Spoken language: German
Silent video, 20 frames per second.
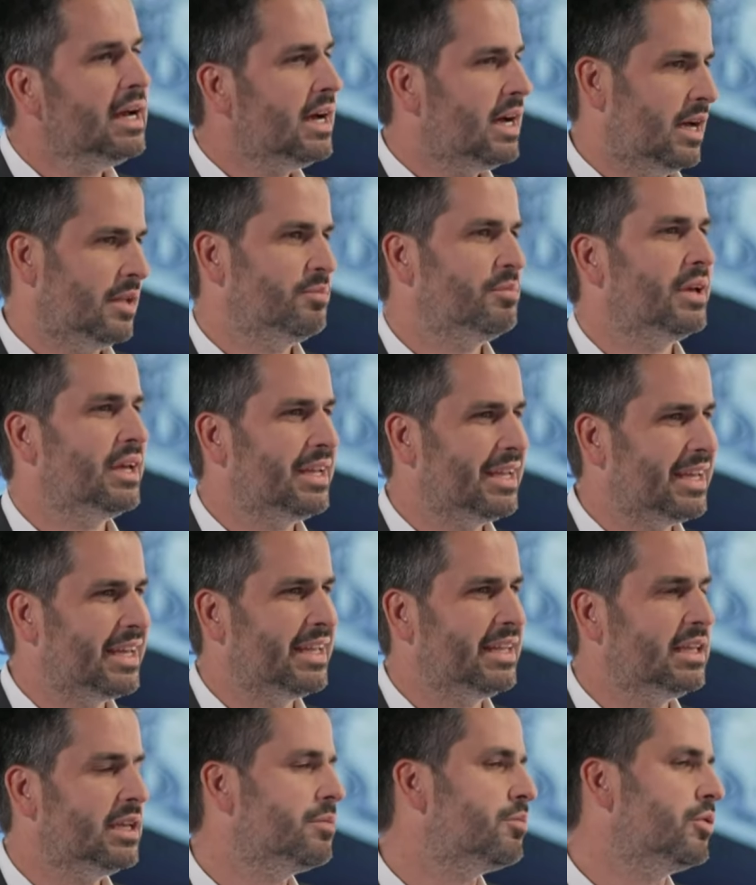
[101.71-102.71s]
hat man eine
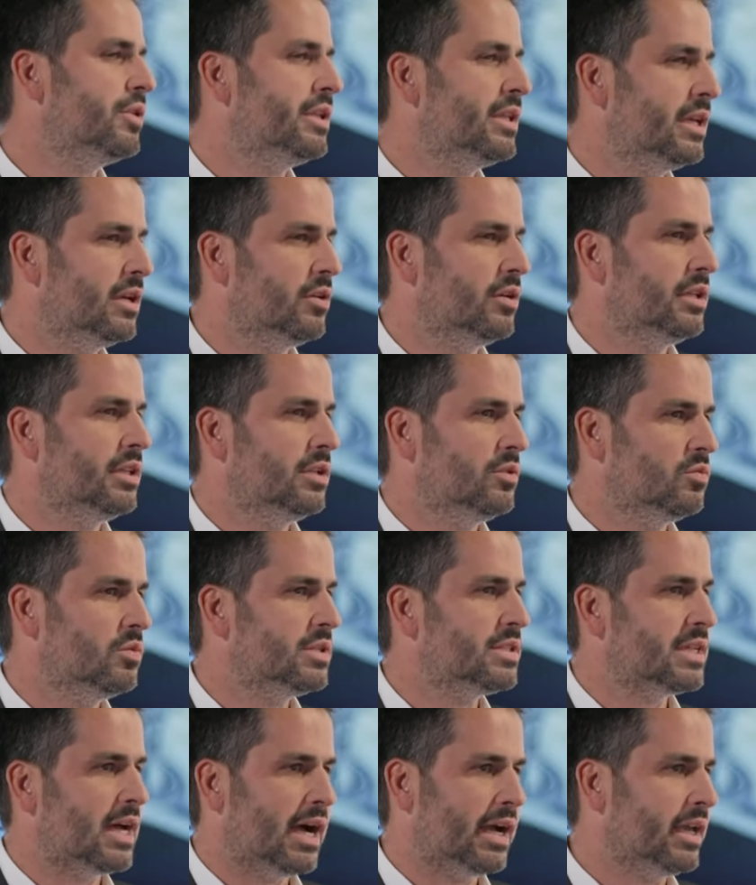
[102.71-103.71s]
ähnliche Politik auch in den
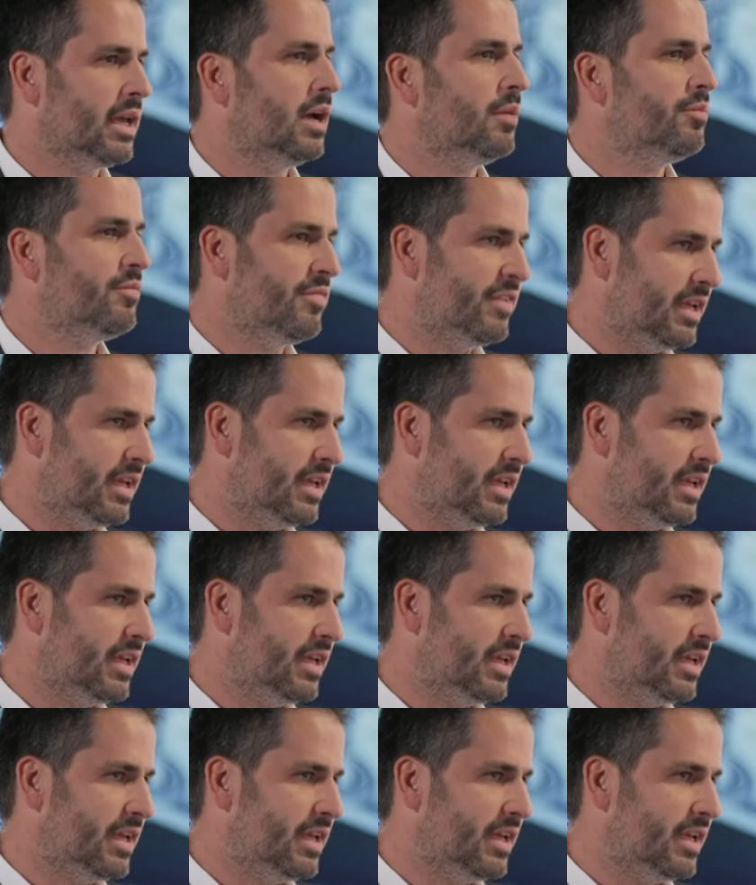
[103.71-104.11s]
USA gehabt.